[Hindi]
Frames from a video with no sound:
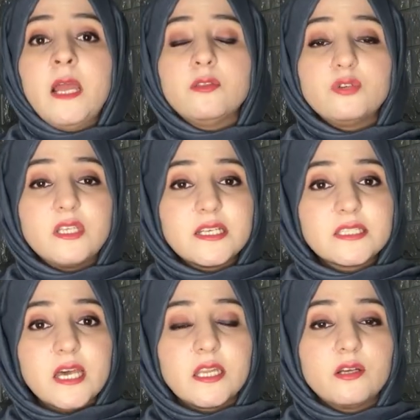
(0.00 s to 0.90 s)
तो ये
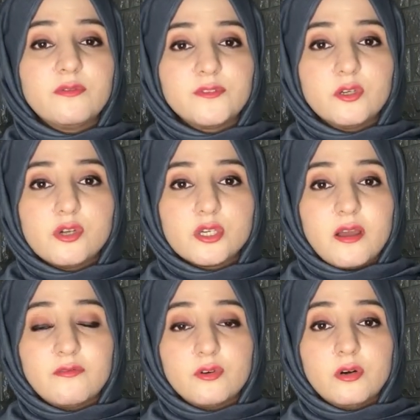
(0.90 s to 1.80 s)
सारी गुफ्तु जो
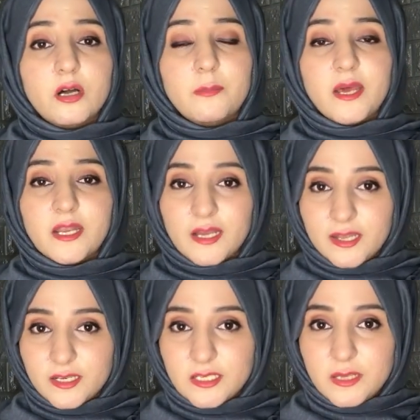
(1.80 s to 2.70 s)
है वो अमेरिका
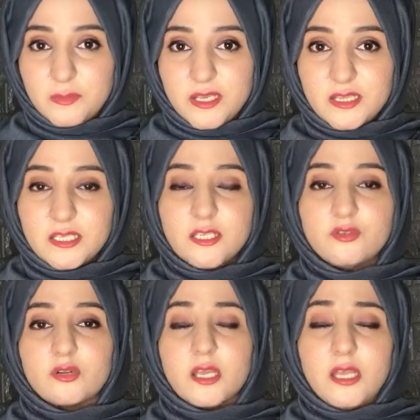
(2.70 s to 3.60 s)
ने टेप की थी
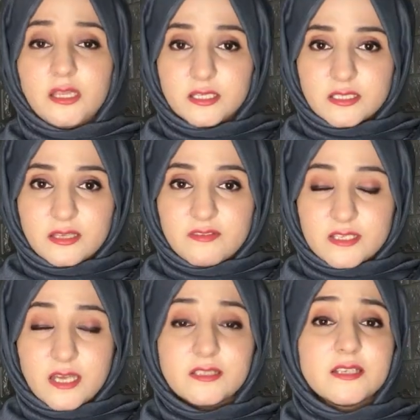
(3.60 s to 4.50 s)
जो कि इन
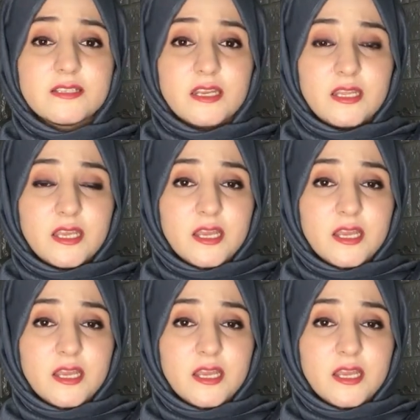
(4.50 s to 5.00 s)
दस्तावेज़ा के ज़रिए